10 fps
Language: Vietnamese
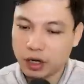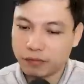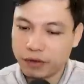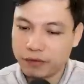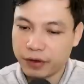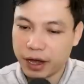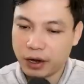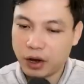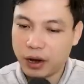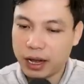Mẫu
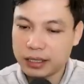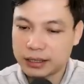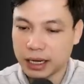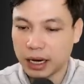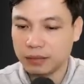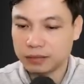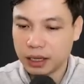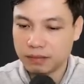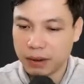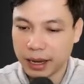long trùng xuất
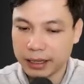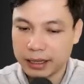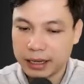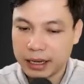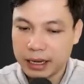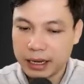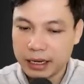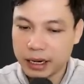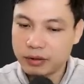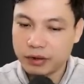hiện, đại họa giáng
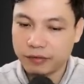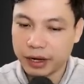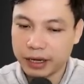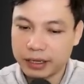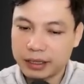ngập đầu,